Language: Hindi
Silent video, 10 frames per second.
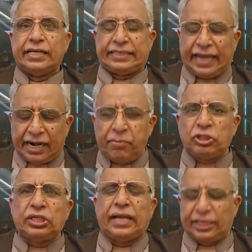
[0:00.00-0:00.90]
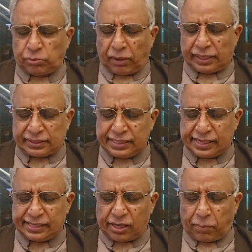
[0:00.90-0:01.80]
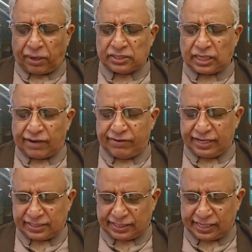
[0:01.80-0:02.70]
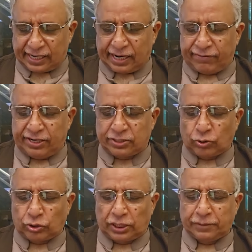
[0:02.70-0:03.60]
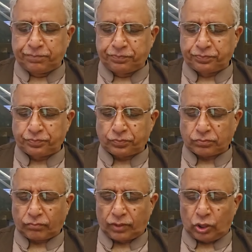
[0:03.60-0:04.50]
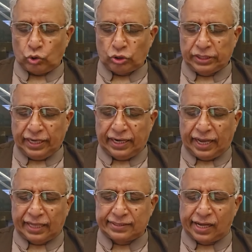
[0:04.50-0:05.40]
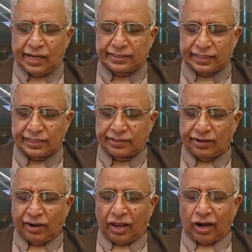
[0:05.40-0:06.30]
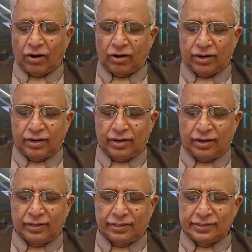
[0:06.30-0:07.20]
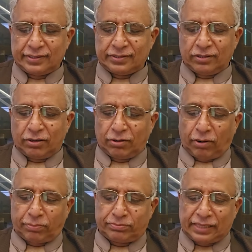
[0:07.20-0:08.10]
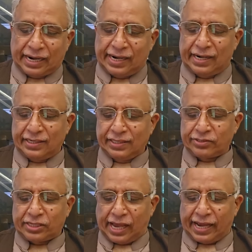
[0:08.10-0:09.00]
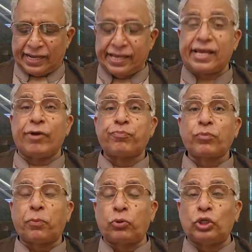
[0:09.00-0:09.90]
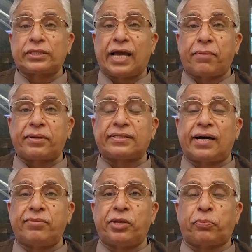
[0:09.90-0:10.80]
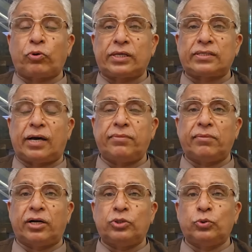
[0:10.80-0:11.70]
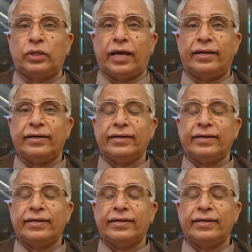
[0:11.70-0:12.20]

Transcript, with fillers: ये एडमिशन है इस बात की कि इनके पास एविडेंस नहीं अगर एविडेंस होती तो ये हालात ना आते और अब यहाँ क्या करेंगे पुलिस की आपके सामने रिपोर्टें सामने मौजूद हैं